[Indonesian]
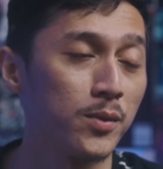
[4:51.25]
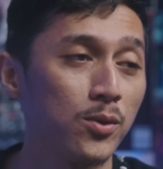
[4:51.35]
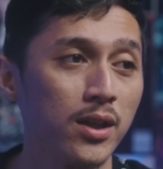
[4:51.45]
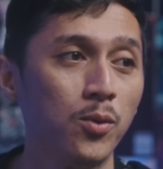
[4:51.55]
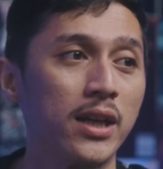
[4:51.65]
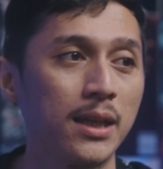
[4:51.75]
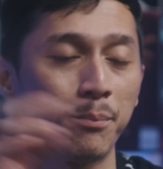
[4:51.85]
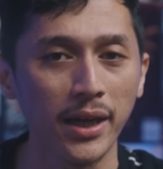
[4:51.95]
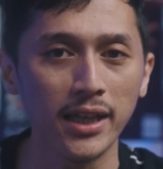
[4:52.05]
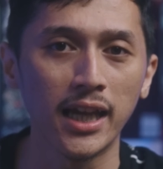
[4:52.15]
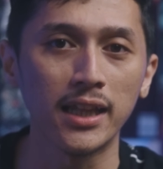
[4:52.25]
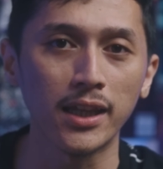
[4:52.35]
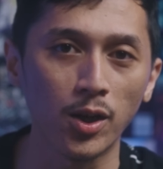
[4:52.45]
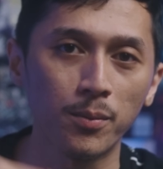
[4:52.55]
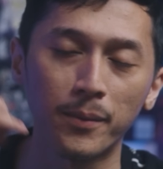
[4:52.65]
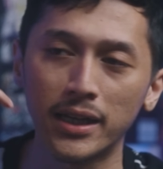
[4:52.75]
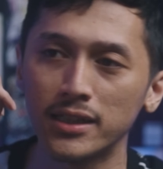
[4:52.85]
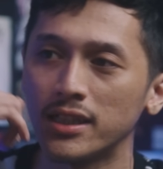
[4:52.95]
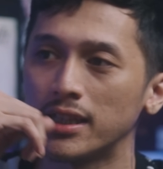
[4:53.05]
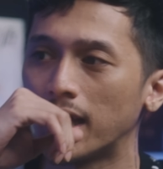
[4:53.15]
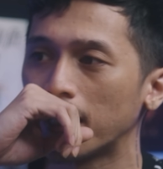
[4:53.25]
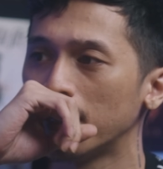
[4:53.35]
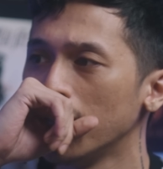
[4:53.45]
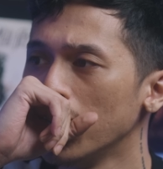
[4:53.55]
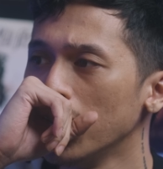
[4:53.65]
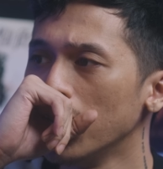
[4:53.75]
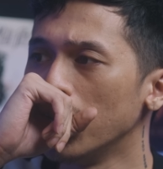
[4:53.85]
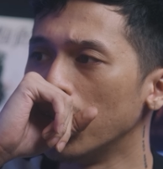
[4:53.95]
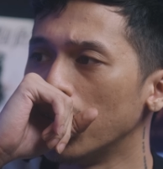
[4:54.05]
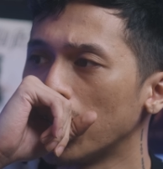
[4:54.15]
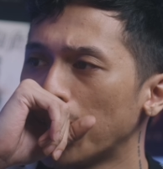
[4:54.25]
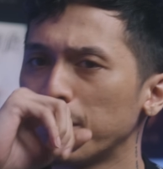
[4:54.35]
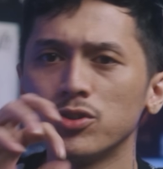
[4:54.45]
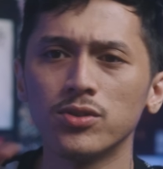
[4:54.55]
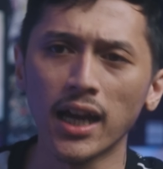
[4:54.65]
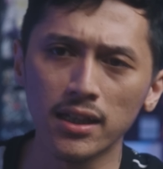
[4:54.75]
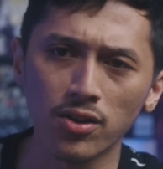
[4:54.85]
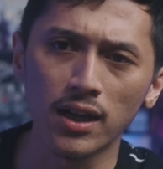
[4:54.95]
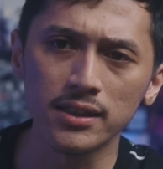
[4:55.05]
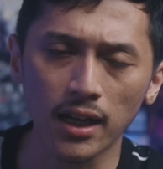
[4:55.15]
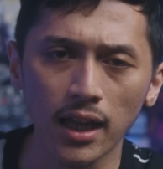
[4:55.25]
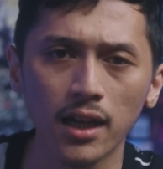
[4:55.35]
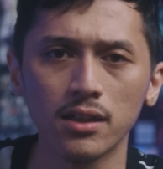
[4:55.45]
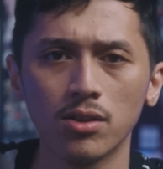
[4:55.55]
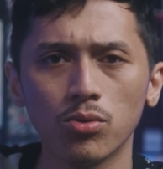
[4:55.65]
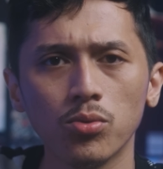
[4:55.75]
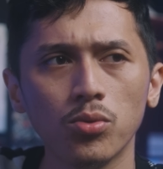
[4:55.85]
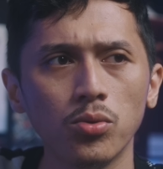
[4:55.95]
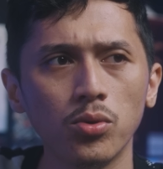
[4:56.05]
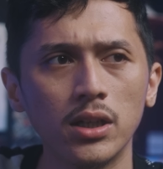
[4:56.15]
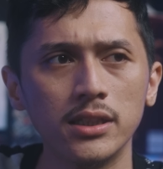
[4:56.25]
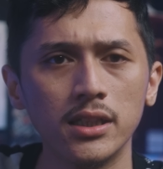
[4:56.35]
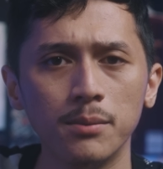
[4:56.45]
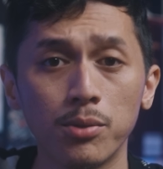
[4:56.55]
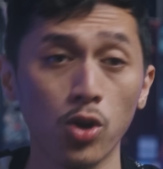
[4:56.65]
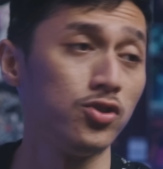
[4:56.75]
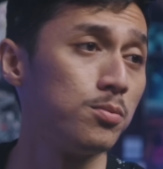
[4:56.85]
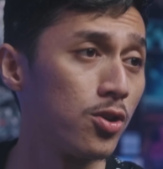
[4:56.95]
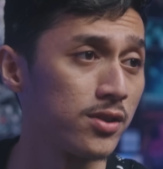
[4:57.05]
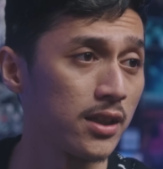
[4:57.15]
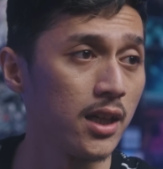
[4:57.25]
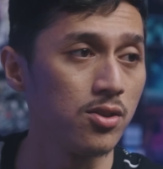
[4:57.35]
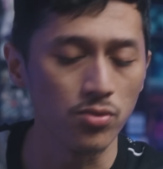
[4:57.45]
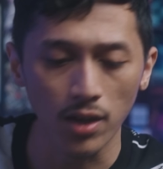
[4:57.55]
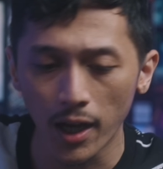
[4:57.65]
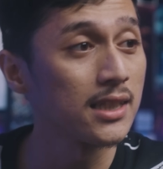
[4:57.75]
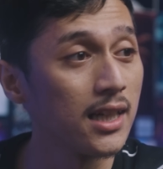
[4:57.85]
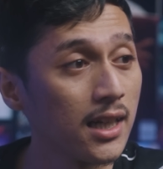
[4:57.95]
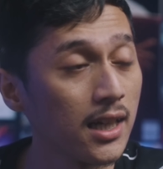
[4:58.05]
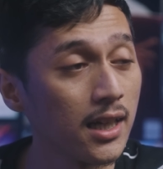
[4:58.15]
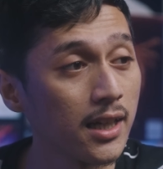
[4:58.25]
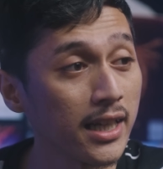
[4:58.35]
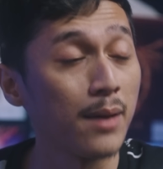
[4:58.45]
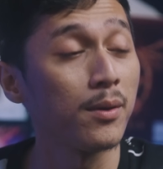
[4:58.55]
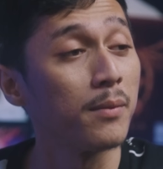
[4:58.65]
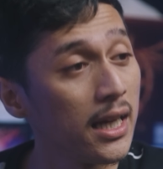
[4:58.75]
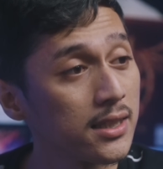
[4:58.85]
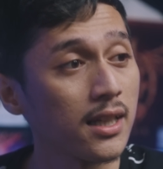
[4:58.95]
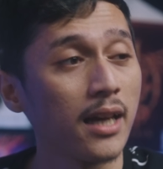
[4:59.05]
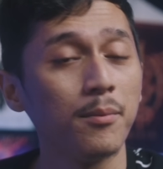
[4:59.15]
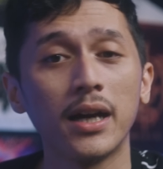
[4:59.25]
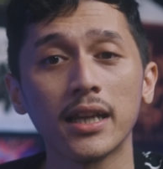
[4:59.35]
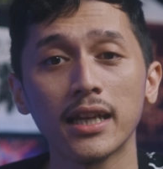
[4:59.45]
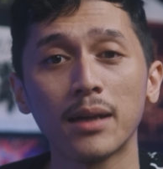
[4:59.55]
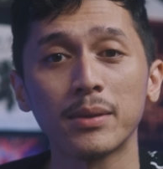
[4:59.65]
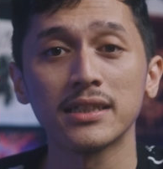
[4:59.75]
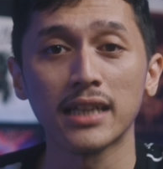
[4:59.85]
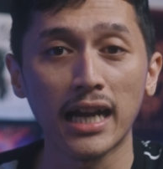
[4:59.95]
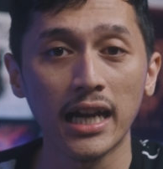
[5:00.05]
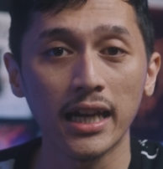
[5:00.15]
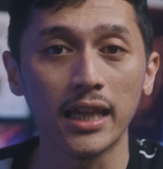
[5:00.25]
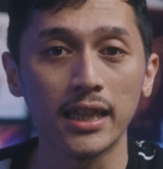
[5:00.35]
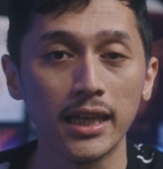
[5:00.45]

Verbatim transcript: cuman udah gue repaint di Antelope kemarin sekitar Eh, Lapan 8 jutaan kalau nggak salah itu uh, jadi bronze bronze ET juga uh, ring 18 lebarnya 8 setengah ET